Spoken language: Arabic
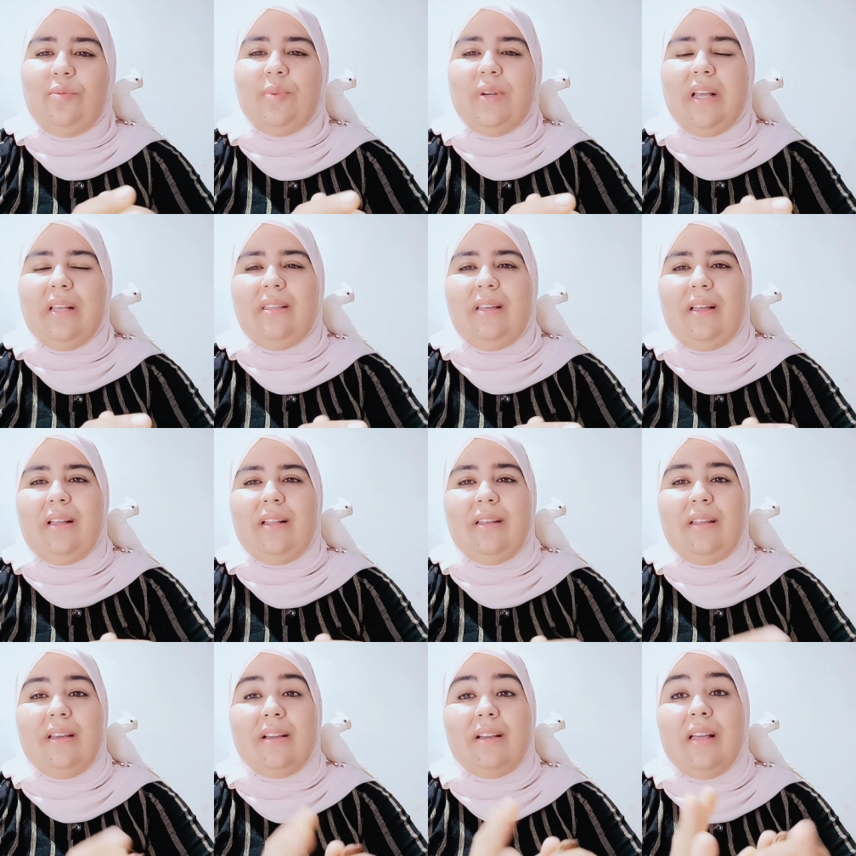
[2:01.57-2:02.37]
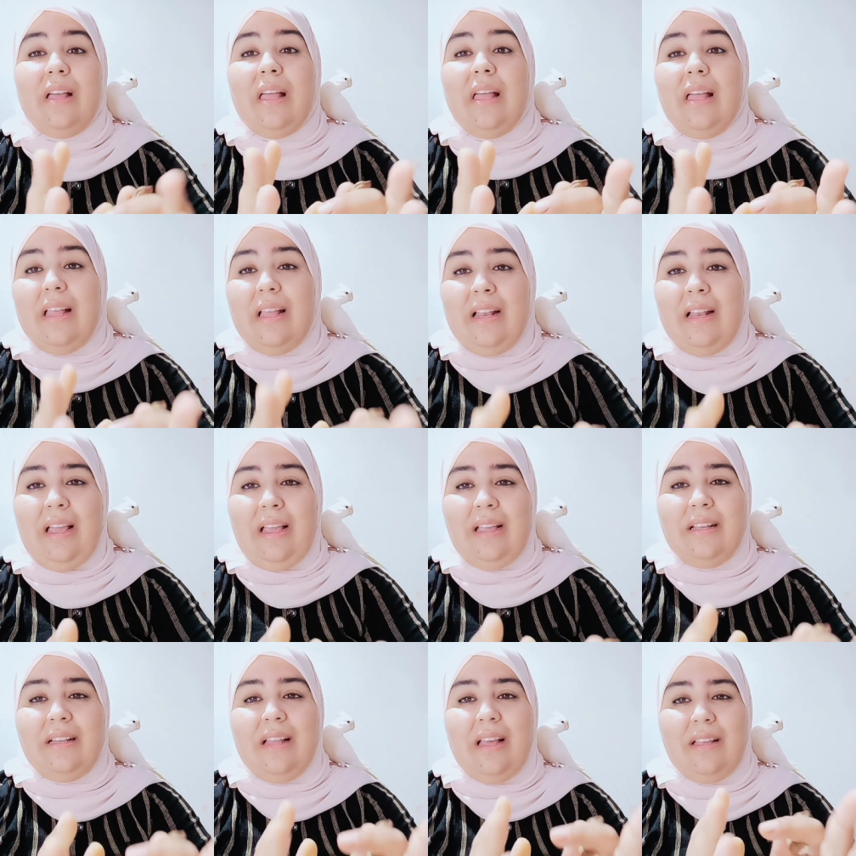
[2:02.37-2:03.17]
كذلك
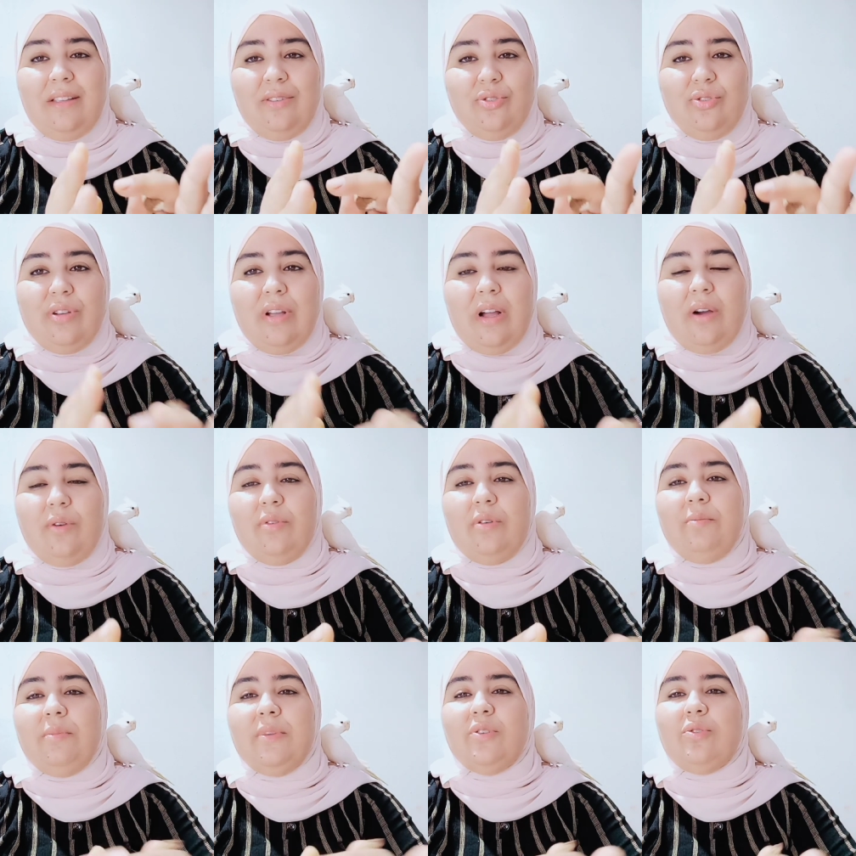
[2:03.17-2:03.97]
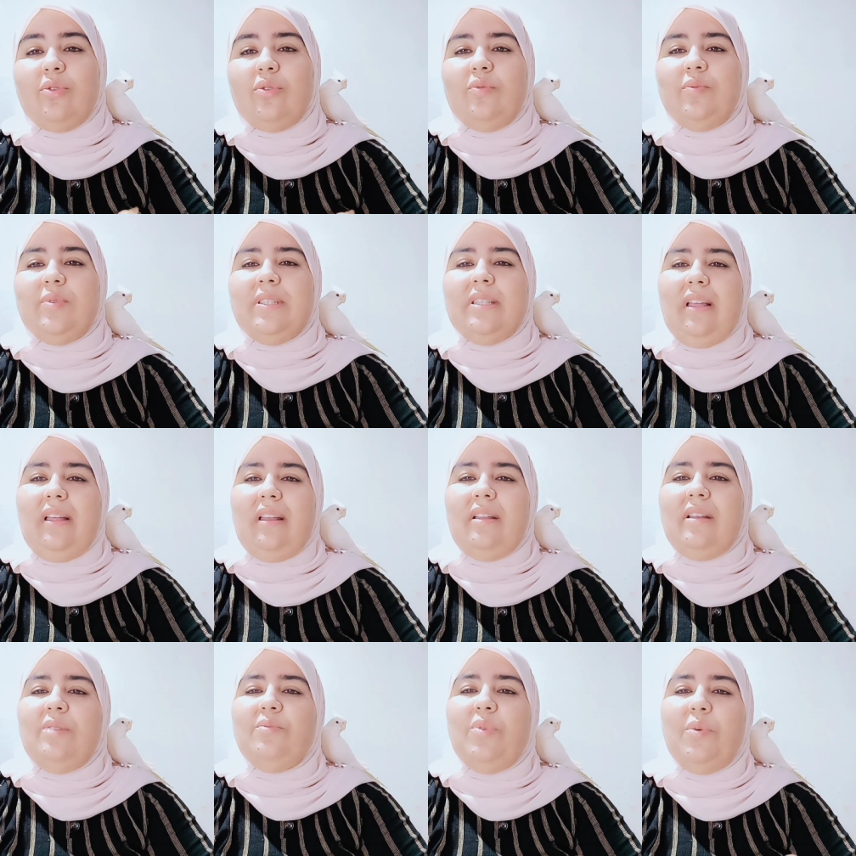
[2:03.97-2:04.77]
العلاج او المشروب
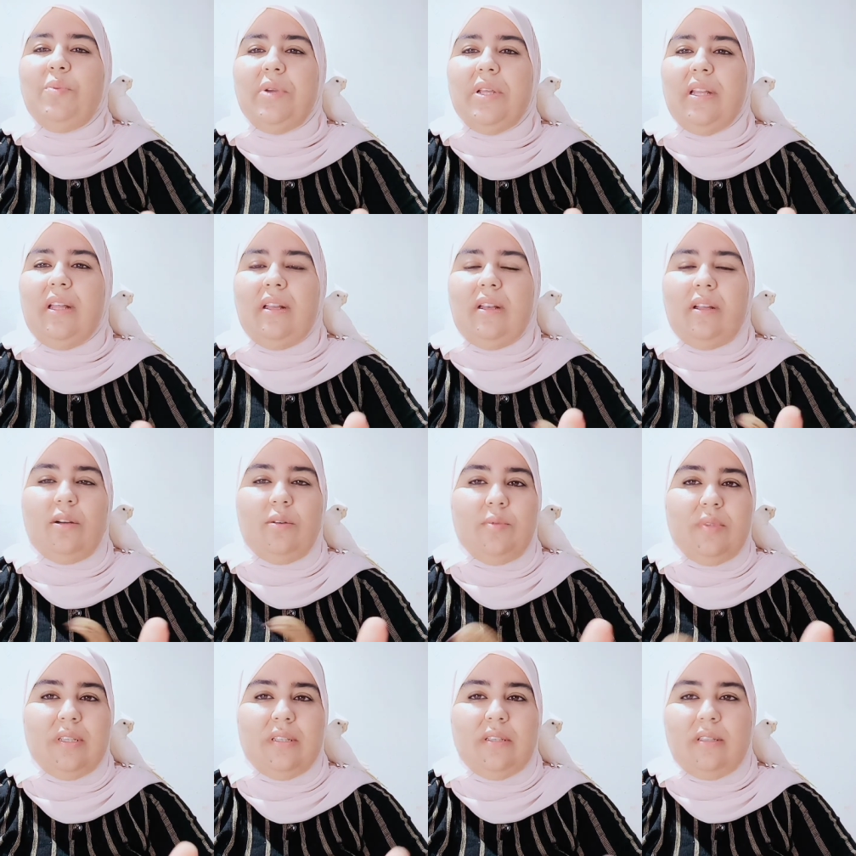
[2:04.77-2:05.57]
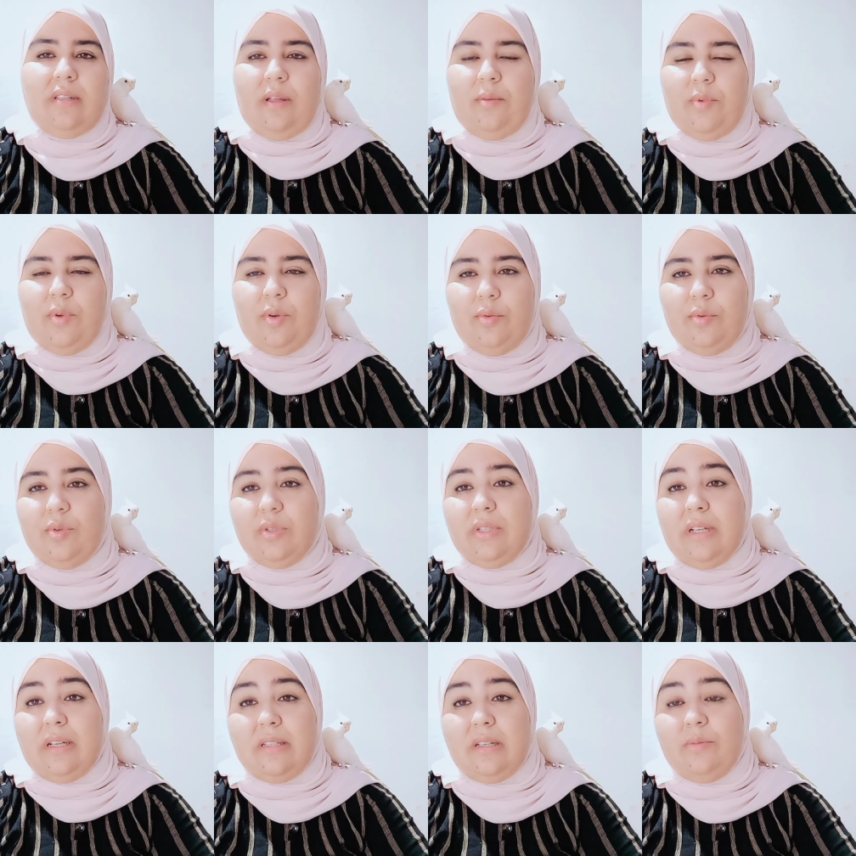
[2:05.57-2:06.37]
السحري اللي ممكن انكم تستعملوه
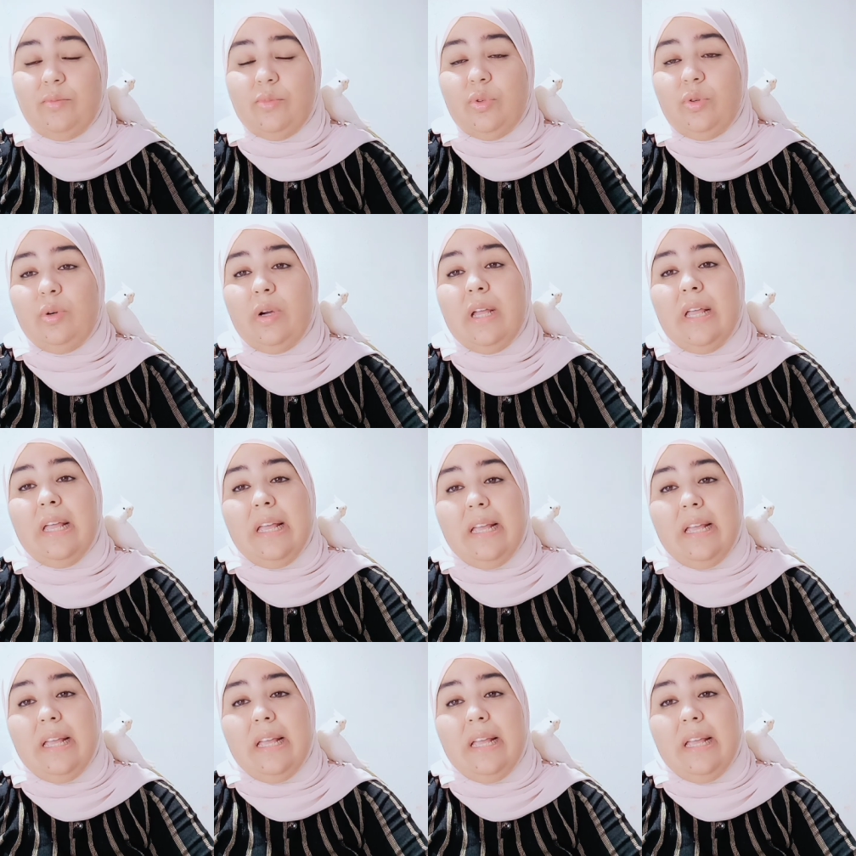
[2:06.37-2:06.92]
وتعتمدوه